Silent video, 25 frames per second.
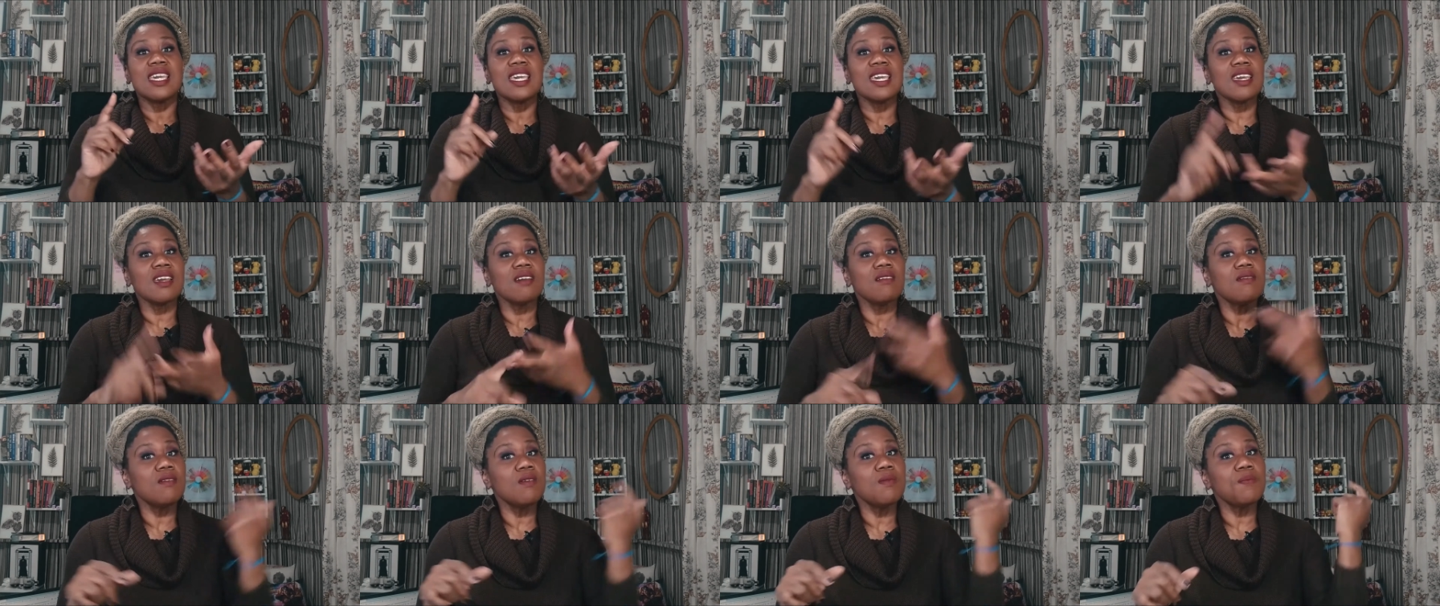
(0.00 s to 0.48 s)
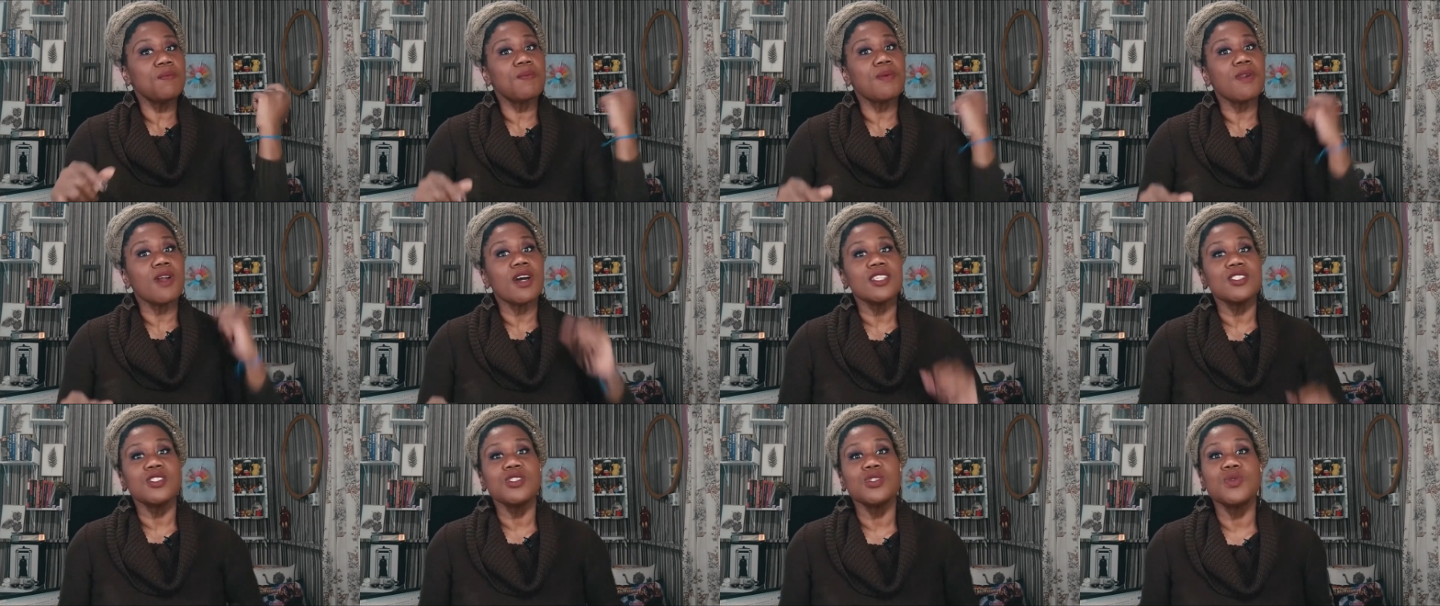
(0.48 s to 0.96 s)
e um
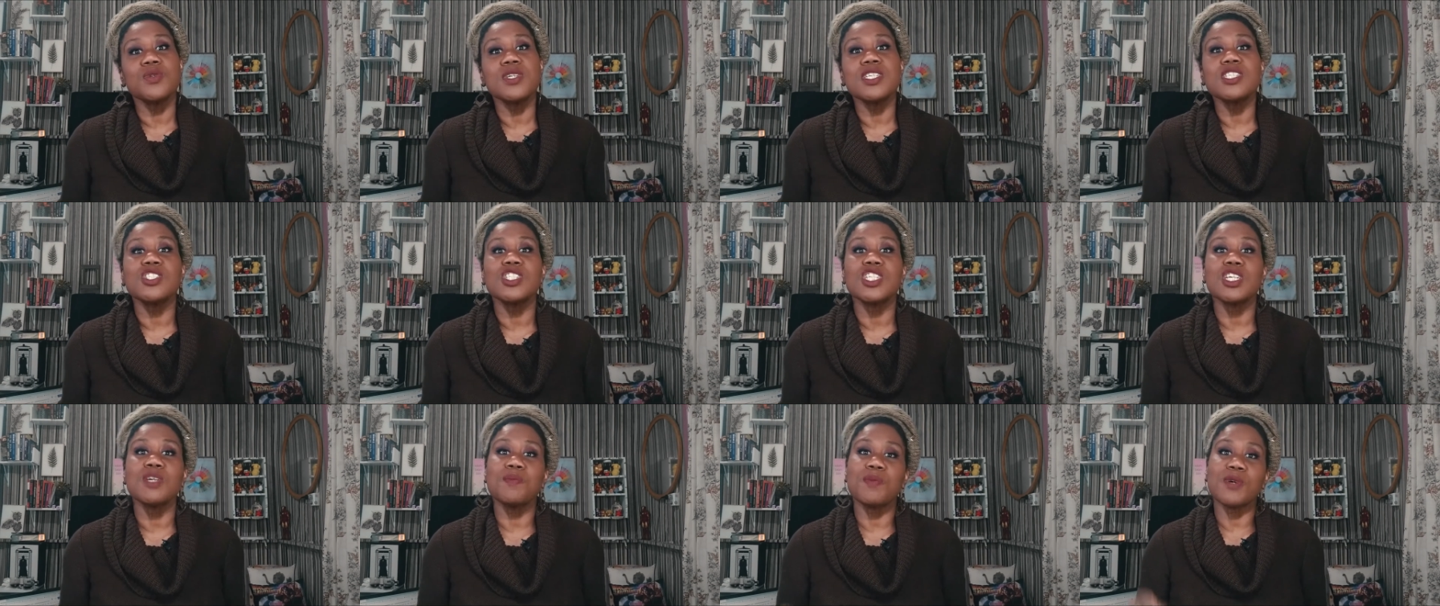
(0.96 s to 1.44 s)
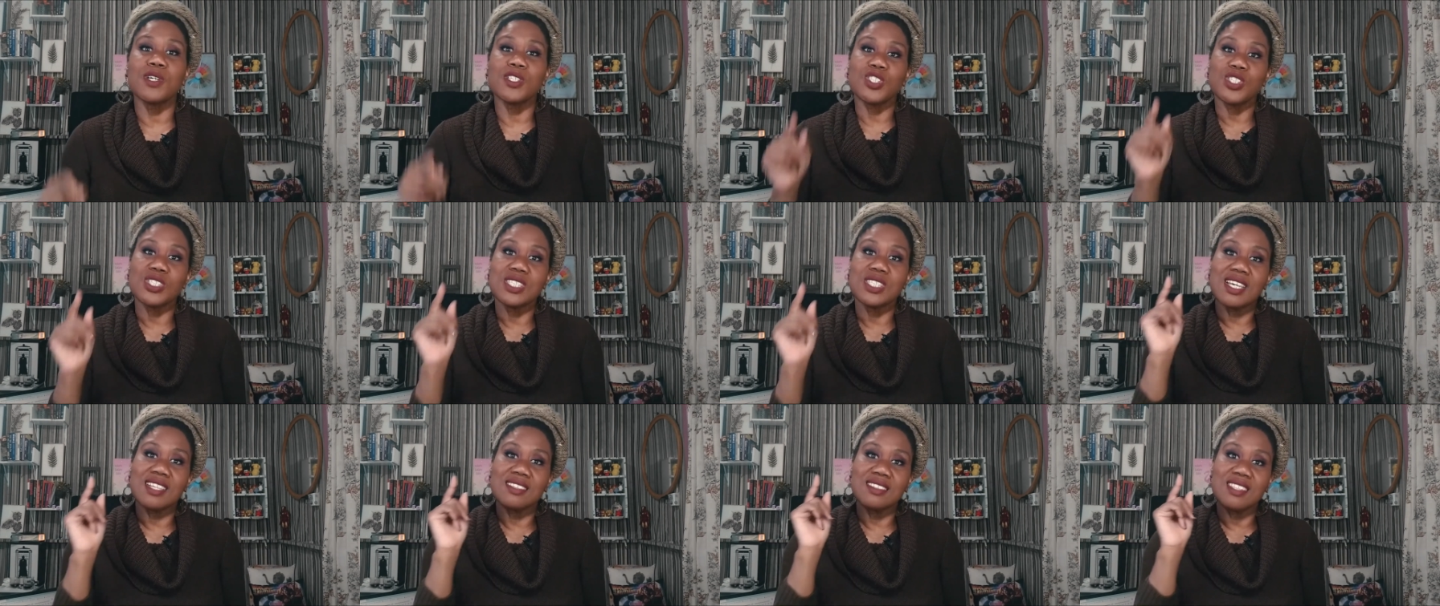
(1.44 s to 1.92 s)
plot twist que
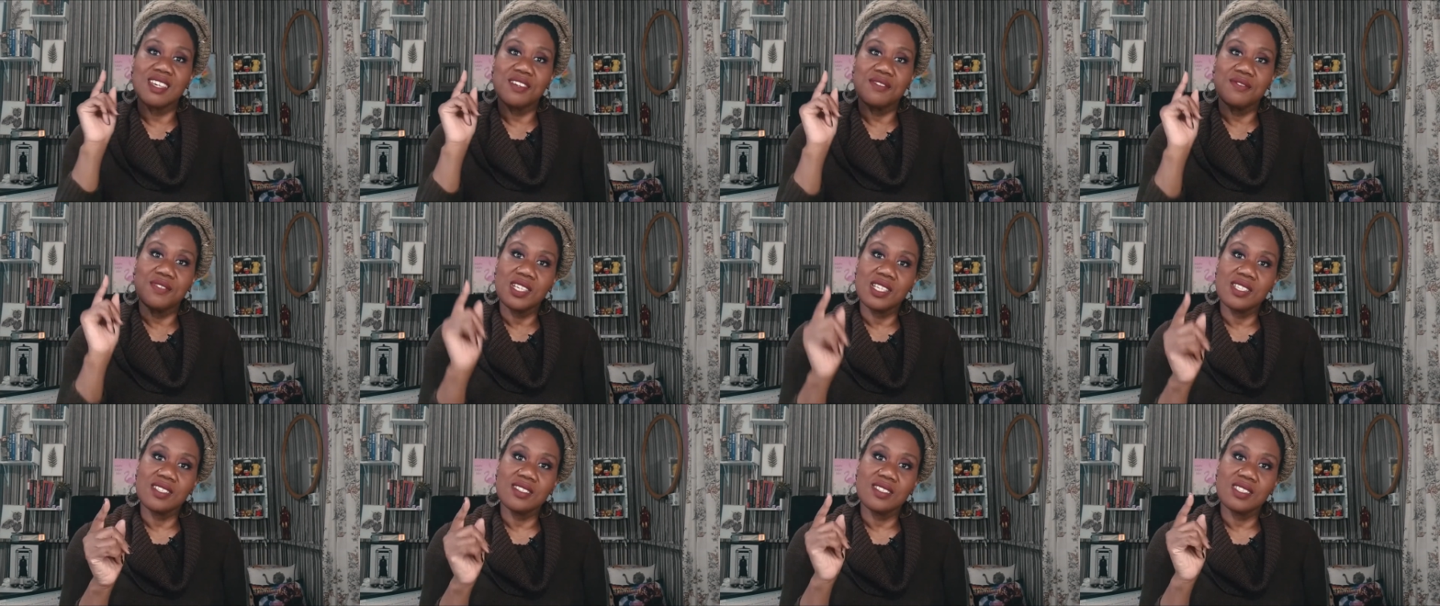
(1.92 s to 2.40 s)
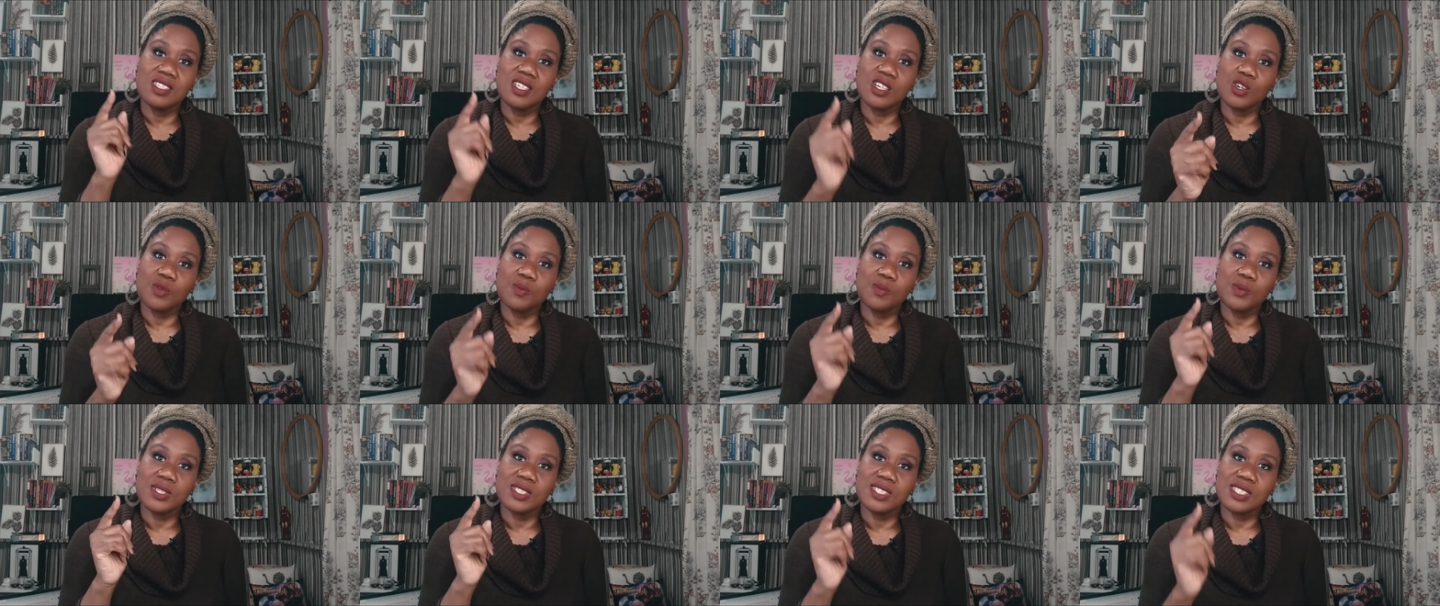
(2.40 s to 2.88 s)
pode te dar até
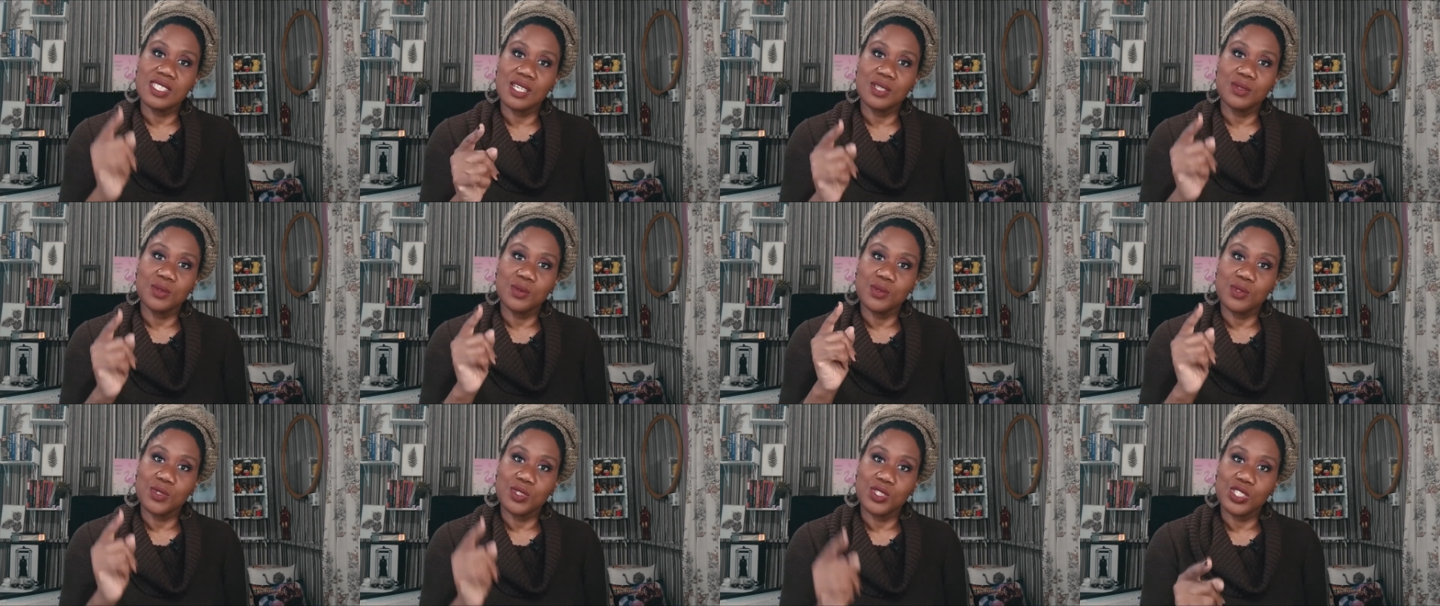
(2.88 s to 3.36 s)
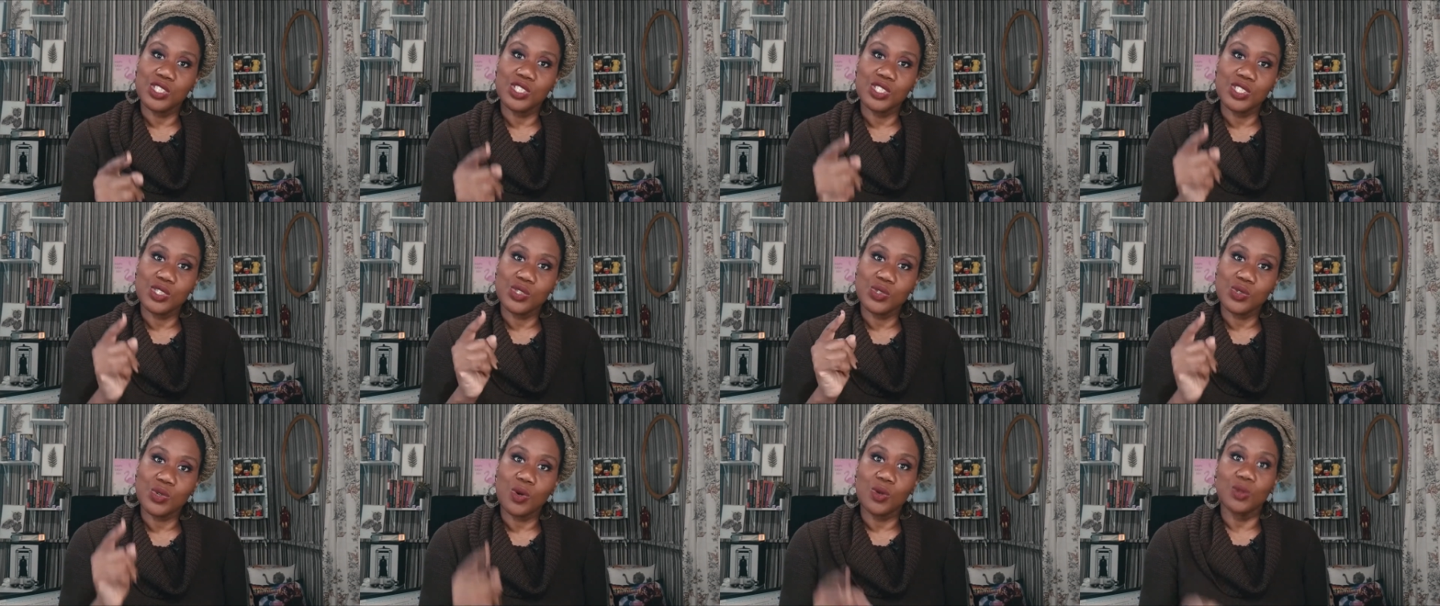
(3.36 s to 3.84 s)
25% de
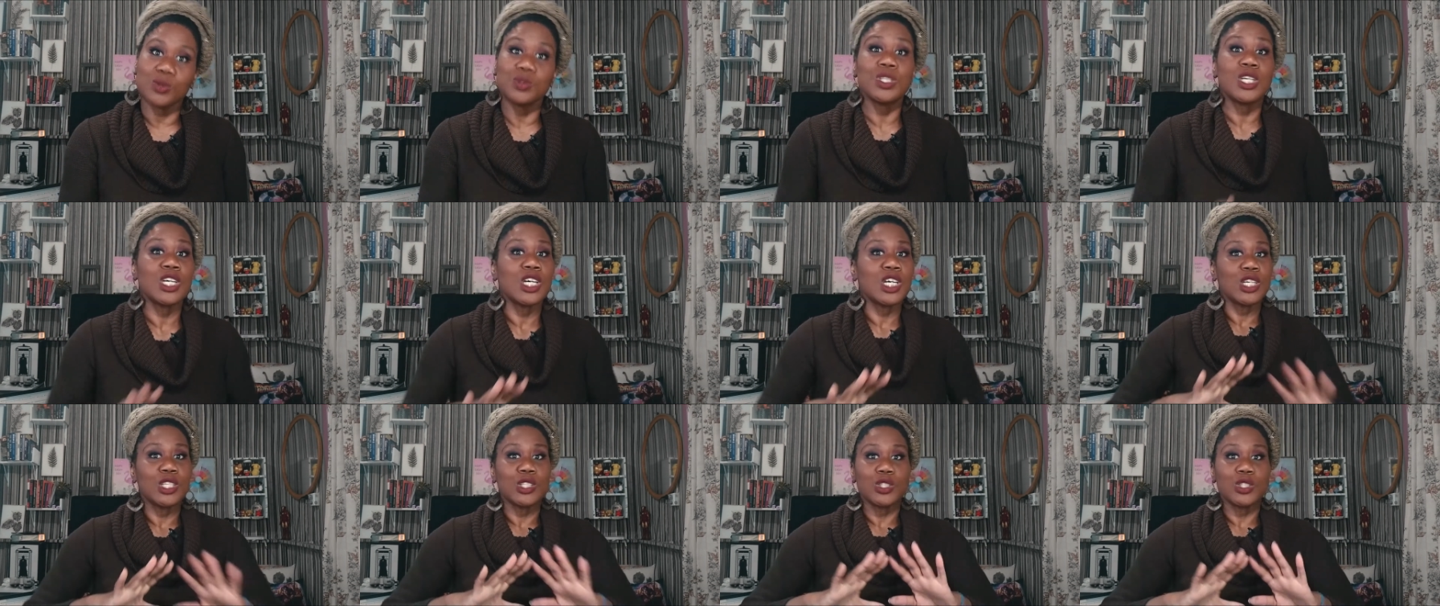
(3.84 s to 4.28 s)
desconto.